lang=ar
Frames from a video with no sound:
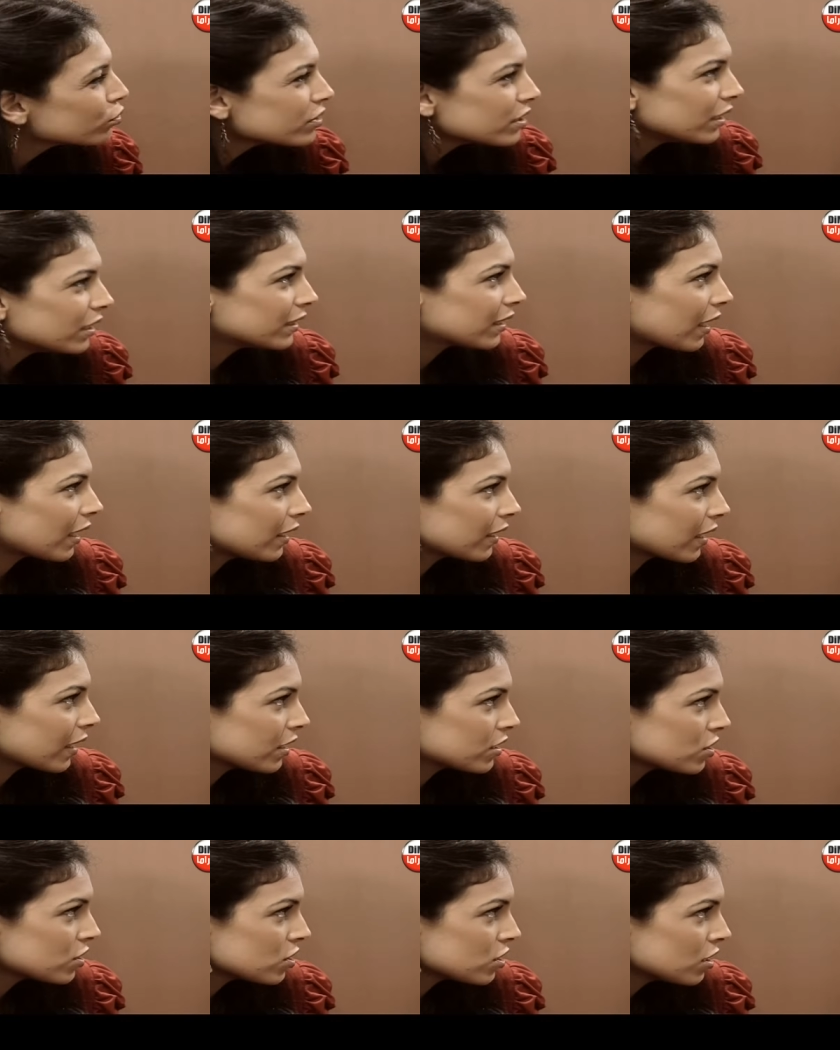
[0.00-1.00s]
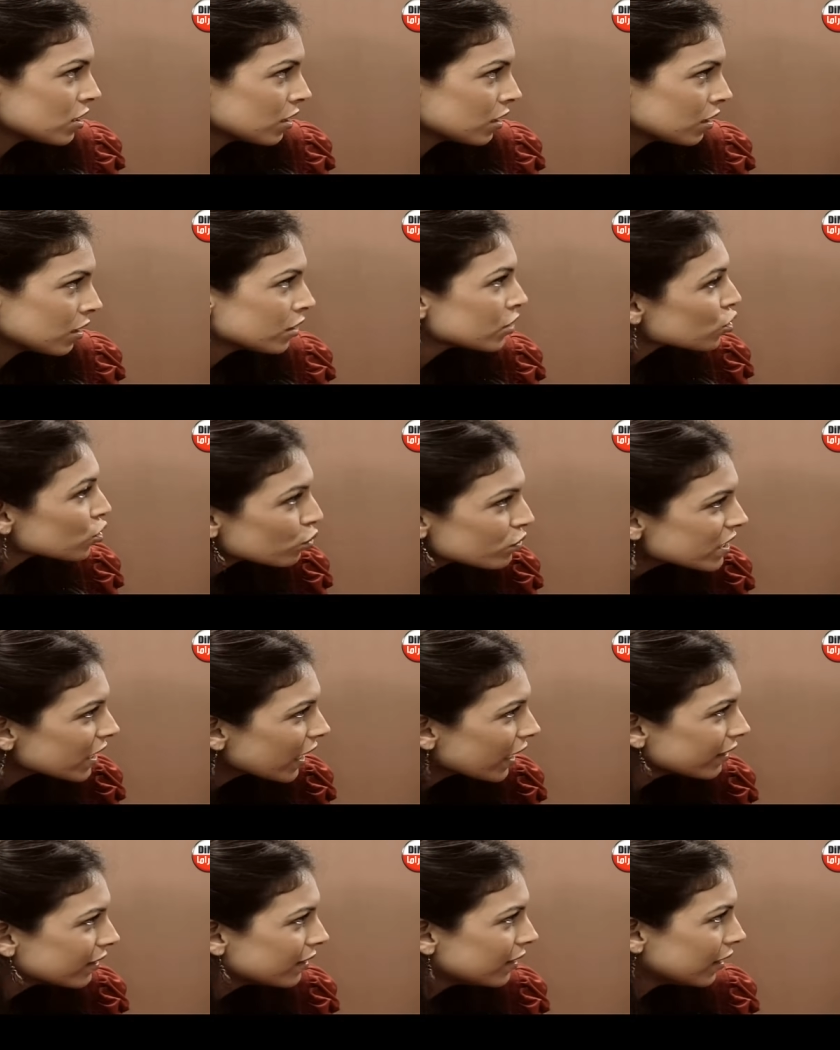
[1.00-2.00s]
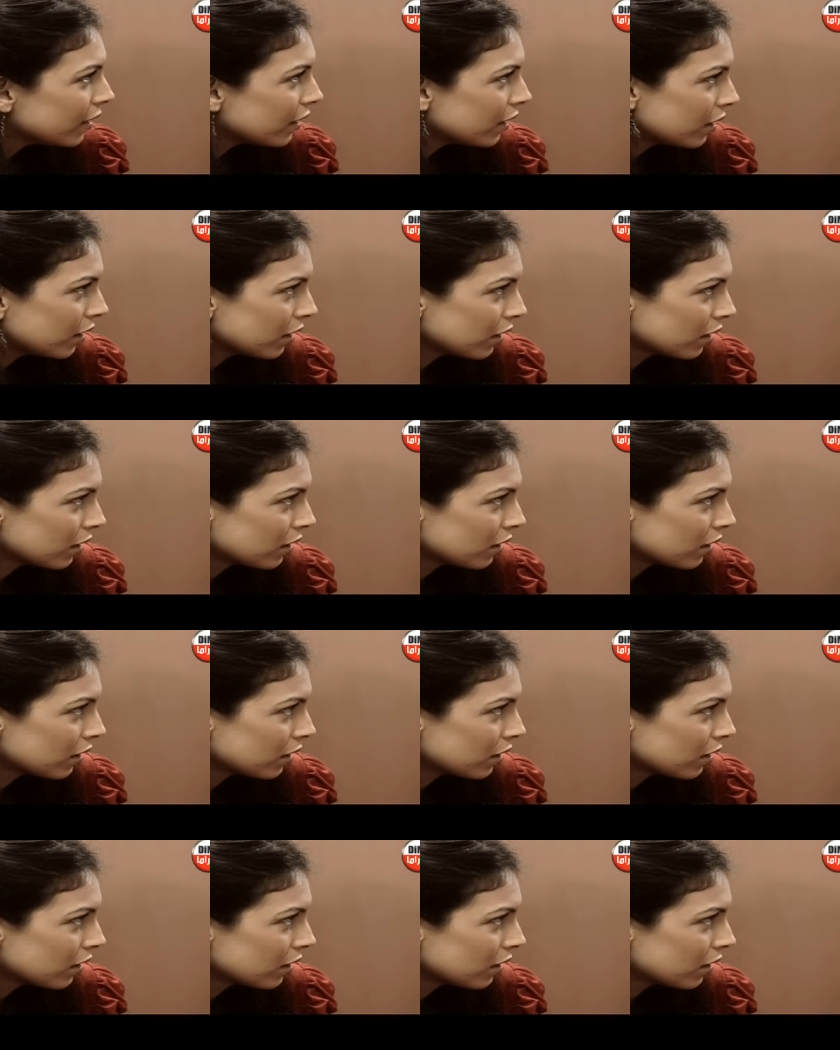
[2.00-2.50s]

كنتي اللي طرالك هذا الشيء اش كنتي غديري